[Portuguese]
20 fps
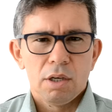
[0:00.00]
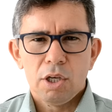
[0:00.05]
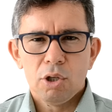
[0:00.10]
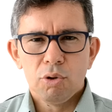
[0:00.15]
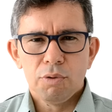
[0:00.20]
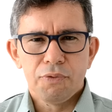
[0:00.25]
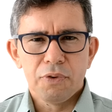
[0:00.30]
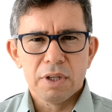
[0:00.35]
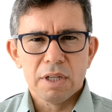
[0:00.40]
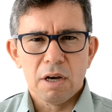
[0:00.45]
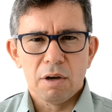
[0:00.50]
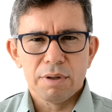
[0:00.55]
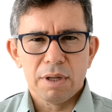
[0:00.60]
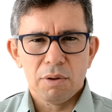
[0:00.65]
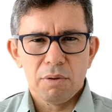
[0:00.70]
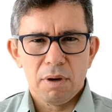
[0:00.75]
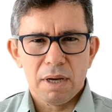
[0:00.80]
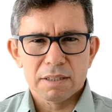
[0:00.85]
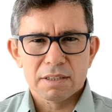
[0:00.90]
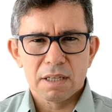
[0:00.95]
E no final
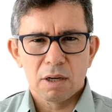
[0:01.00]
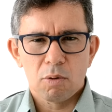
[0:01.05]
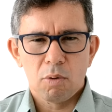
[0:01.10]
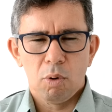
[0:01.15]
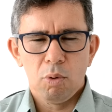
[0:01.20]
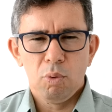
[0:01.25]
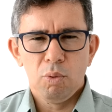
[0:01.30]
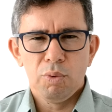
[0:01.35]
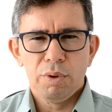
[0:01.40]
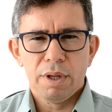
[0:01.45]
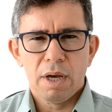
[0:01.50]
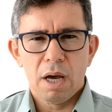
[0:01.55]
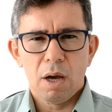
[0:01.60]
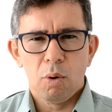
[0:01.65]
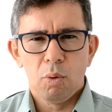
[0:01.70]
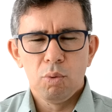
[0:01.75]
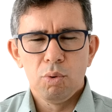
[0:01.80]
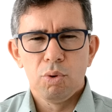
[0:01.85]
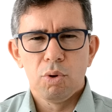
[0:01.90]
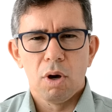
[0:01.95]
da nossa coluna,
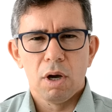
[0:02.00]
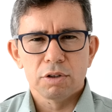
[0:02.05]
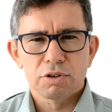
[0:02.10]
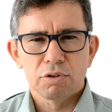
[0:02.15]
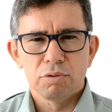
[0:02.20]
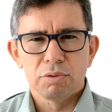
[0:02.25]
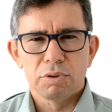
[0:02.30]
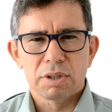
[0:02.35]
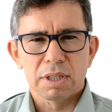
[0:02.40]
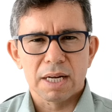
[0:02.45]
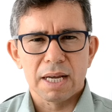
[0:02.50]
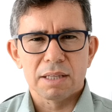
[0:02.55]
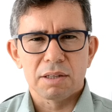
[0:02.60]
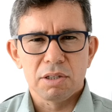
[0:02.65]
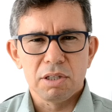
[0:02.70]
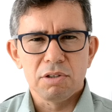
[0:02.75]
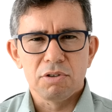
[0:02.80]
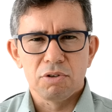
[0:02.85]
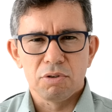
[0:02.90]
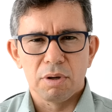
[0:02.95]
o nosso
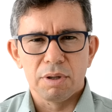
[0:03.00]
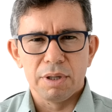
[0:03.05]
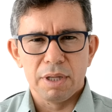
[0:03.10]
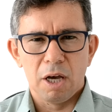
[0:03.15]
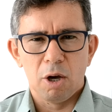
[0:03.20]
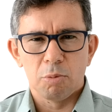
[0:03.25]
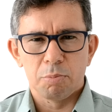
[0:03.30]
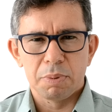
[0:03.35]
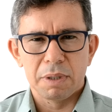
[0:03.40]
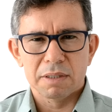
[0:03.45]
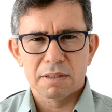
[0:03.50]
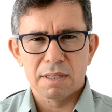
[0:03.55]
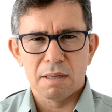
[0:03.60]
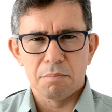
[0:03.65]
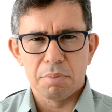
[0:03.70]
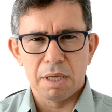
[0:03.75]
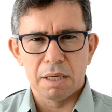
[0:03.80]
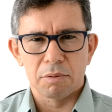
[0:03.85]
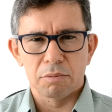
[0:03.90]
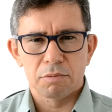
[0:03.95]
tradicional
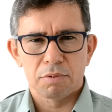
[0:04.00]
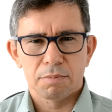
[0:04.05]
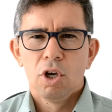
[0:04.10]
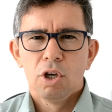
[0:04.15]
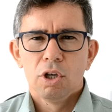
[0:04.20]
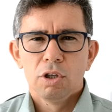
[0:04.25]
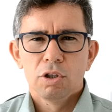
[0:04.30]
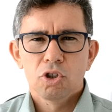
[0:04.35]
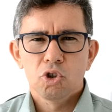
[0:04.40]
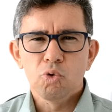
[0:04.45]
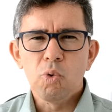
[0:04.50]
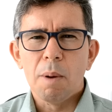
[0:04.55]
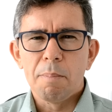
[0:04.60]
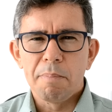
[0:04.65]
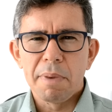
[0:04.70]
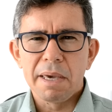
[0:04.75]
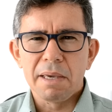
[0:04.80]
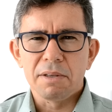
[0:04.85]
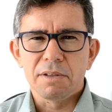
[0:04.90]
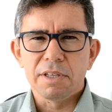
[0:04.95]
pensamento. Sua
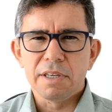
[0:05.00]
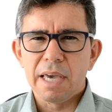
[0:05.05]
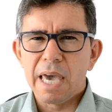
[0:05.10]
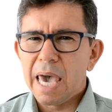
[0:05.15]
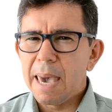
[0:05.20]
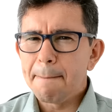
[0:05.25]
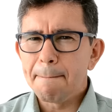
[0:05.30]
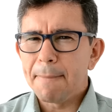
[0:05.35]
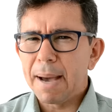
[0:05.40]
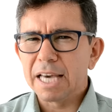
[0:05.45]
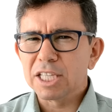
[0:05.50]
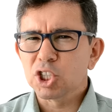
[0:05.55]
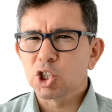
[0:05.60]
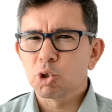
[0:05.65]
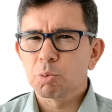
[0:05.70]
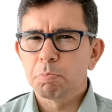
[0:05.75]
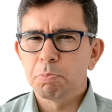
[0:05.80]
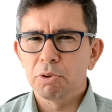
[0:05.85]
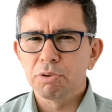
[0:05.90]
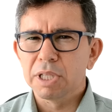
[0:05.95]
mente é
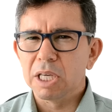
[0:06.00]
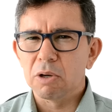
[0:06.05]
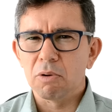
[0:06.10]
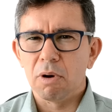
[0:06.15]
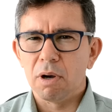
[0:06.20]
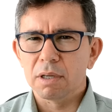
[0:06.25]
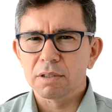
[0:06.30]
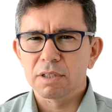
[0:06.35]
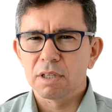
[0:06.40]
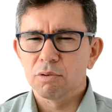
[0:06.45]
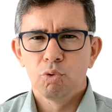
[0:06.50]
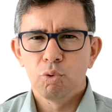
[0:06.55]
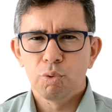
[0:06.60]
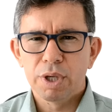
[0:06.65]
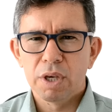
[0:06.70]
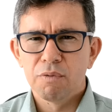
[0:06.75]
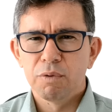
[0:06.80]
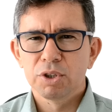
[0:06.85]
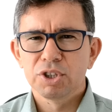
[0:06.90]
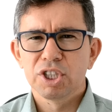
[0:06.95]
mais poderosa do
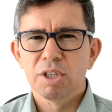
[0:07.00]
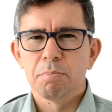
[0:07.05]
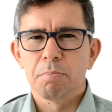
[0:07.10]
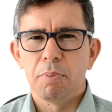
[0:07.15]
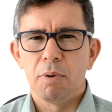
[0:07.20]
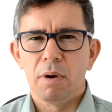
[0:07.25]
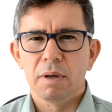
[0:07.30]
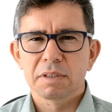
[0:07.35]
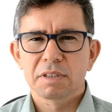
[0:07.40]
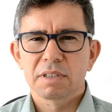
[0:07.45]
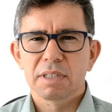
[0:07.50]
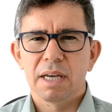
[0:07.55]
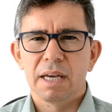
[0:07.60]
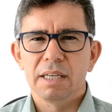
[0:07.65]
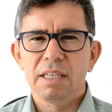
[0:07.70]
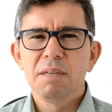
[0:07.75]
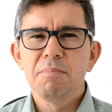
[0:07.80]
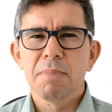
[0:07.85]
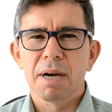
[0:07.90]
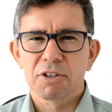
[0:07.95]
que você possa
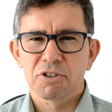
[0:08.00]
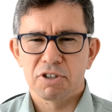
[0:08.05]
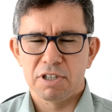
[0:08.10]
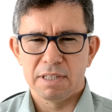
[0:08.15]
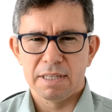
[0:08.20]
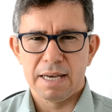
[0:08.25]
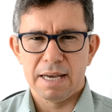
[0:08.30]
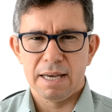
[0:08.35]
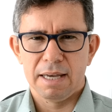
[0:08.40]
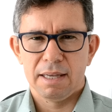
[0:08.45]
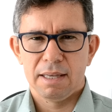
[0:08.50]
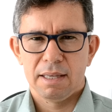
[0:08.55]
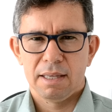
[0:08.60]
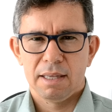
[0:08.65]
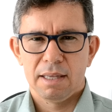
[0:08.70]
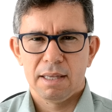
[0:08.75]
imaginar.